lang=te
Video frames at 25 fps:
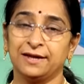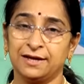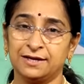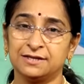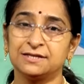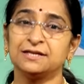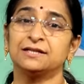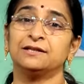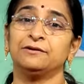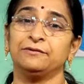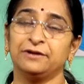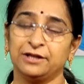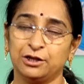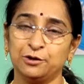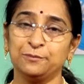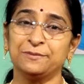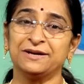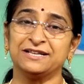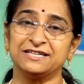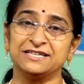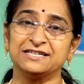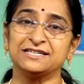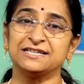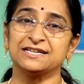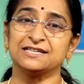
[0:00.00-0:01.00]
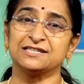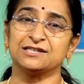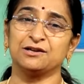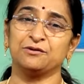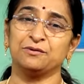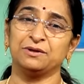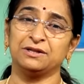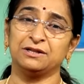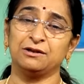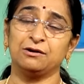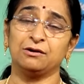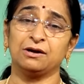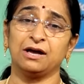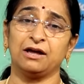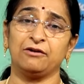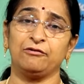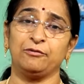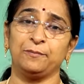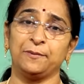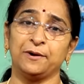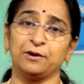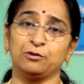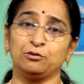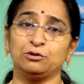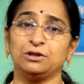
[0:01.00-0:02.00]
ఏం చేద్దాం ఏదో మజ్జిగ చేస్తాం అందులో
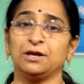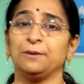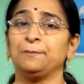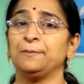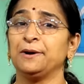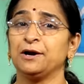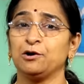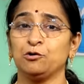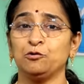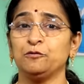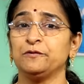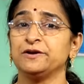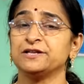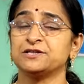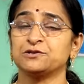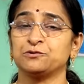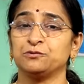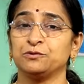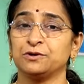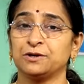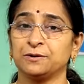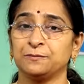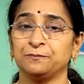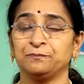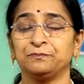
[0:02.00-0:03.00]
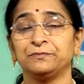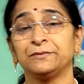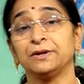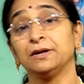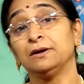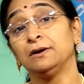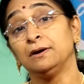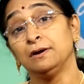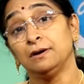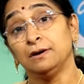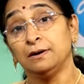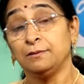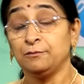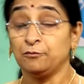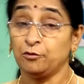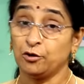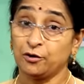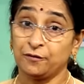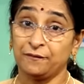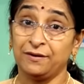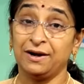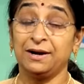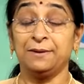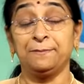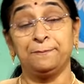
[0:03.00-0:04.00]
కరివేపాకు దబ్బాకు వేసుకుంటాం
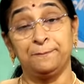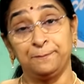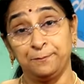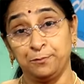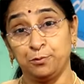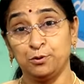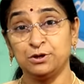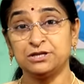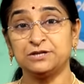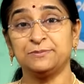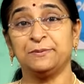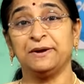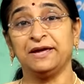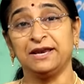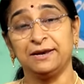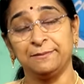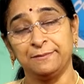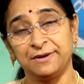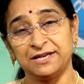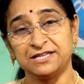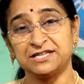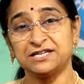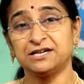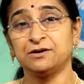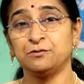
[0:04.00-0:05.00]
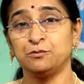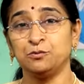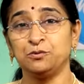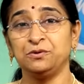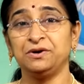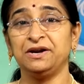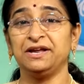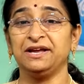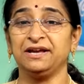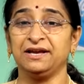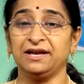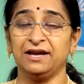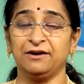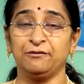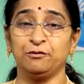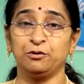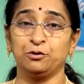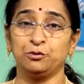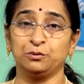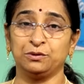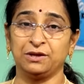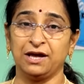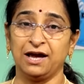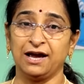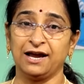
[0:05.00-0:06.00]
ఒకవేళ పులిసిపోయిన మజ్జిగ ఉండి
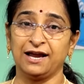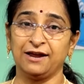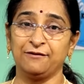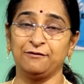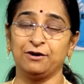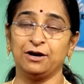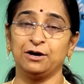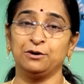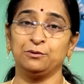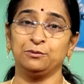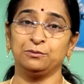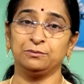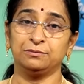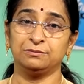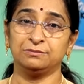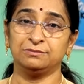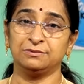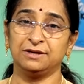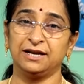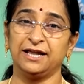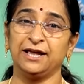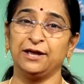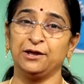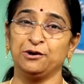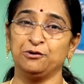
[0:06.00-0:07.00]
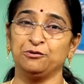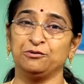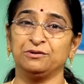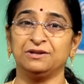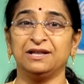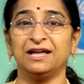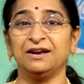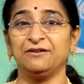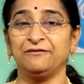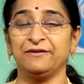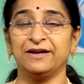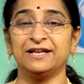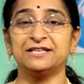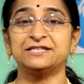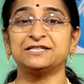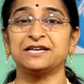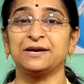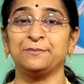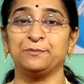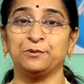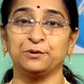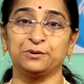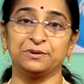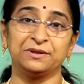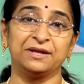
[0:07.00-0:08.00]
ఎవరు తాగేవాళ్ళు లేరు దాన్ని వేస్ట్
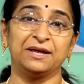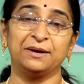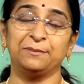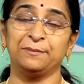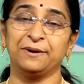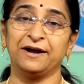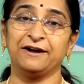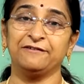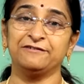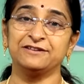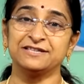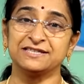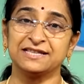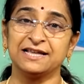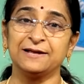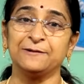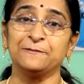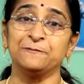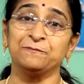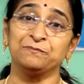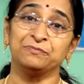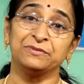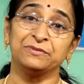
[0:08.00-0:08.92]
అయిపోతుందని భావిస్తే